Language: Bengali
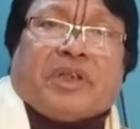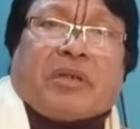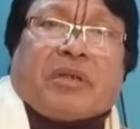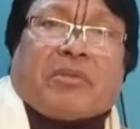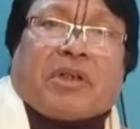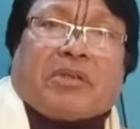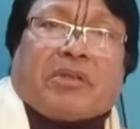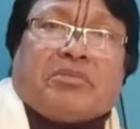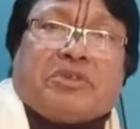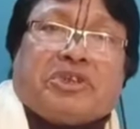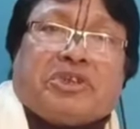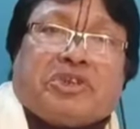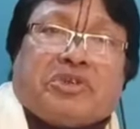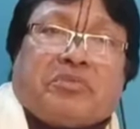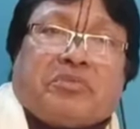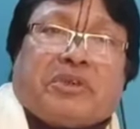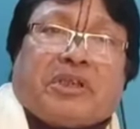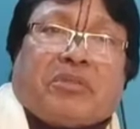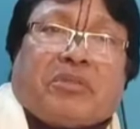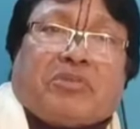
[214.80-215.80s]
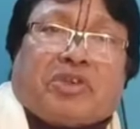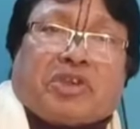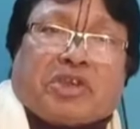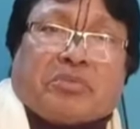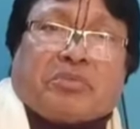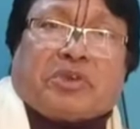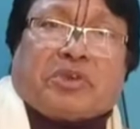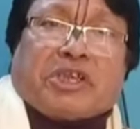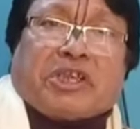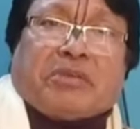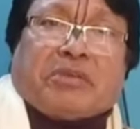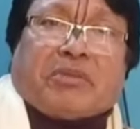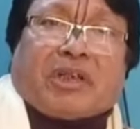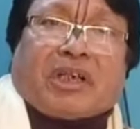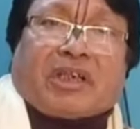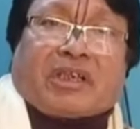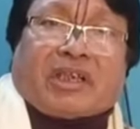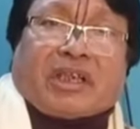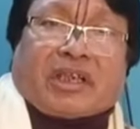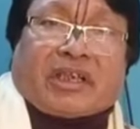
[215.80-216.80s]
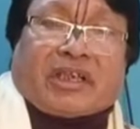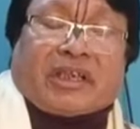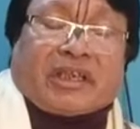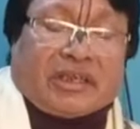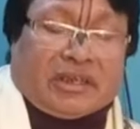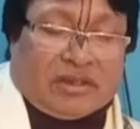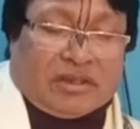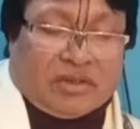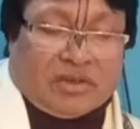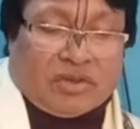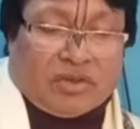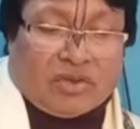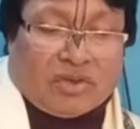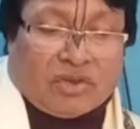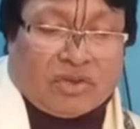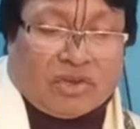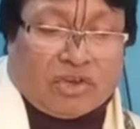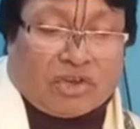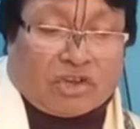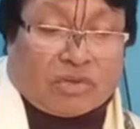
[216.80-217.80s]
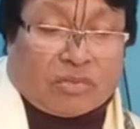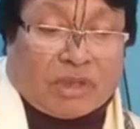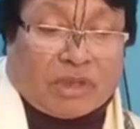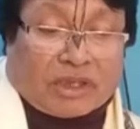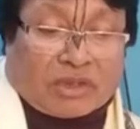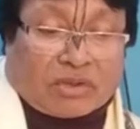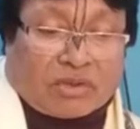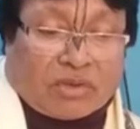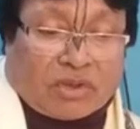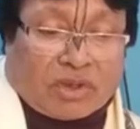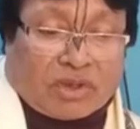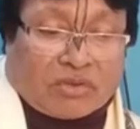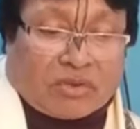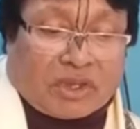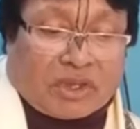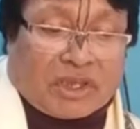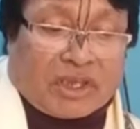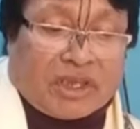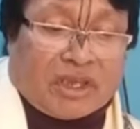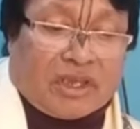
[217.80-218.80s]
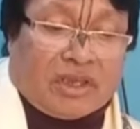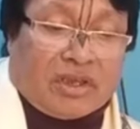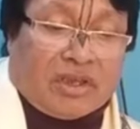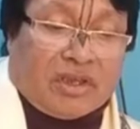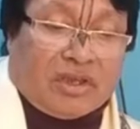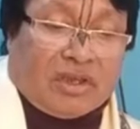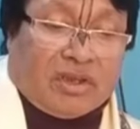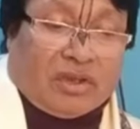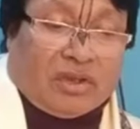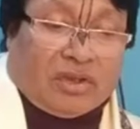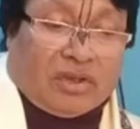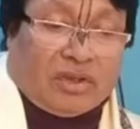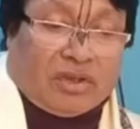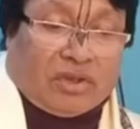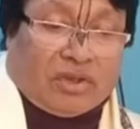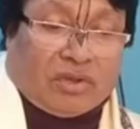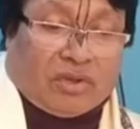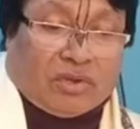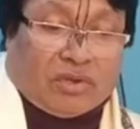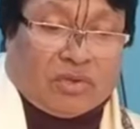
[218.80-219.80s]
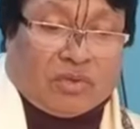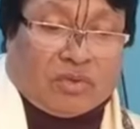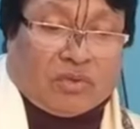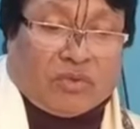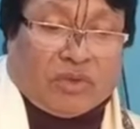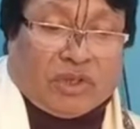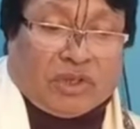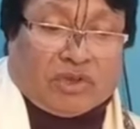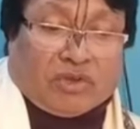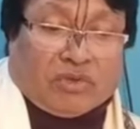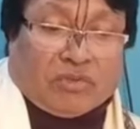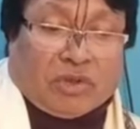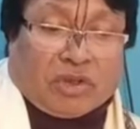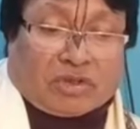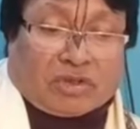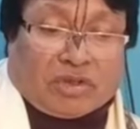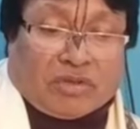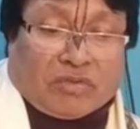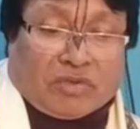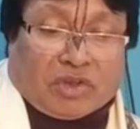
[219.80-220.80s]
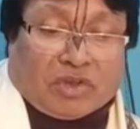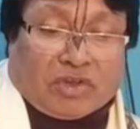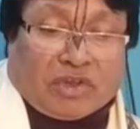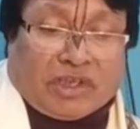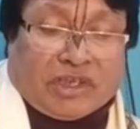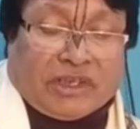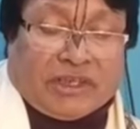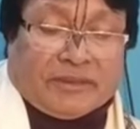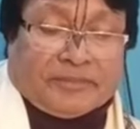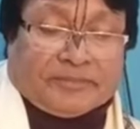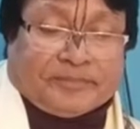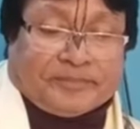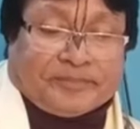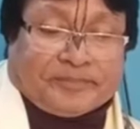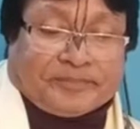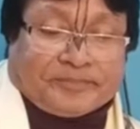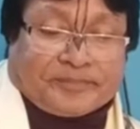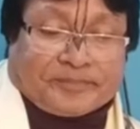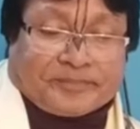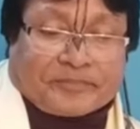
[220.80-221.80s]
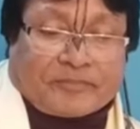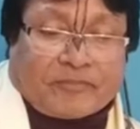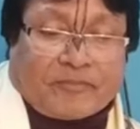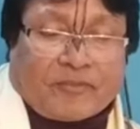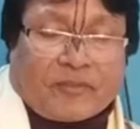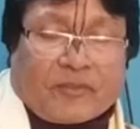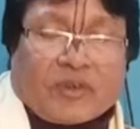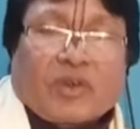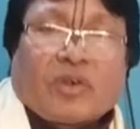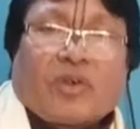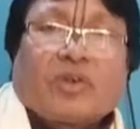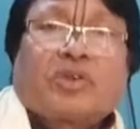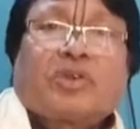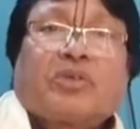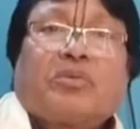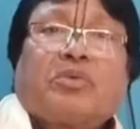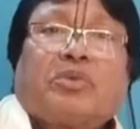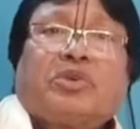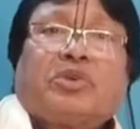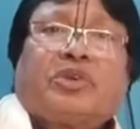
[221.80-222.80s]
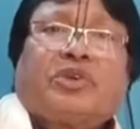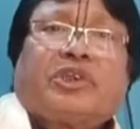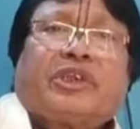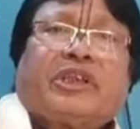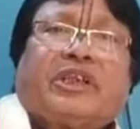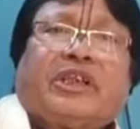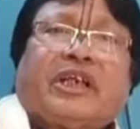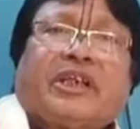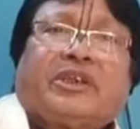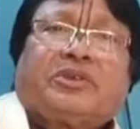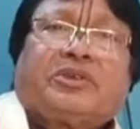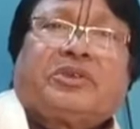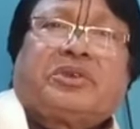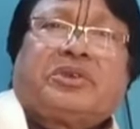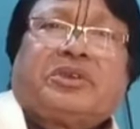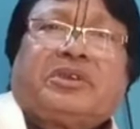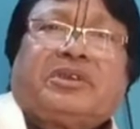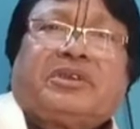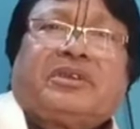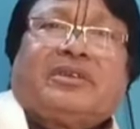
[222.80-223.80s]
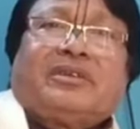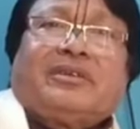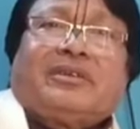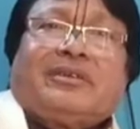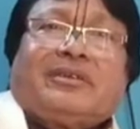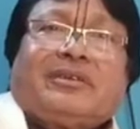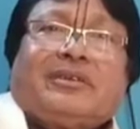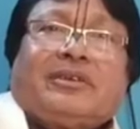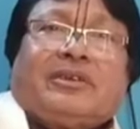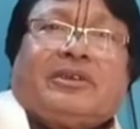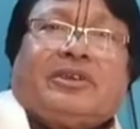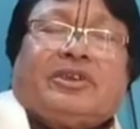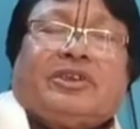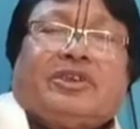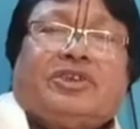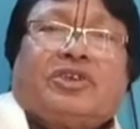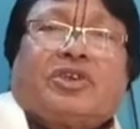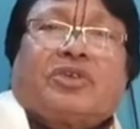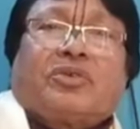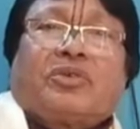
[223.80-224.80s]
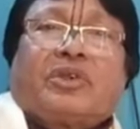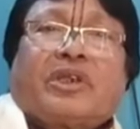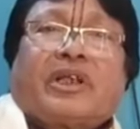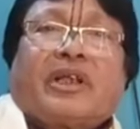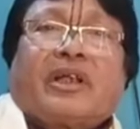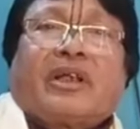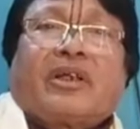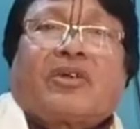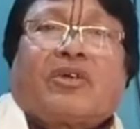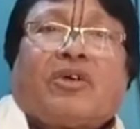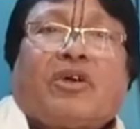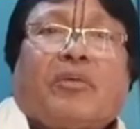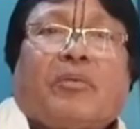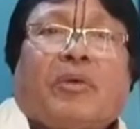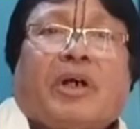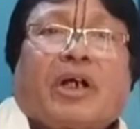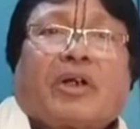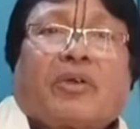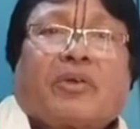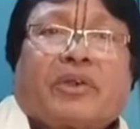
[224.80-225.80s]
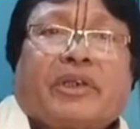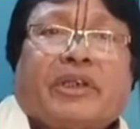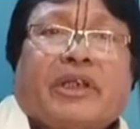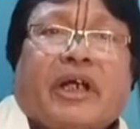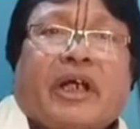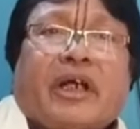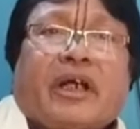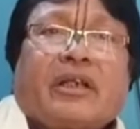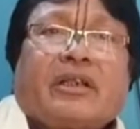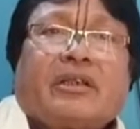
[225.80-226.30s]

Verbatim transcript: আমার বিষ্ণুপ্রিয়া মণিপুরী ইমারঠারে অনুবাদ করে করে শুনুহিত ভক্তমণ্ডলী কত ভুল ত্রুটি থাকতই নিজ গুণে ক্ষমা করিয়া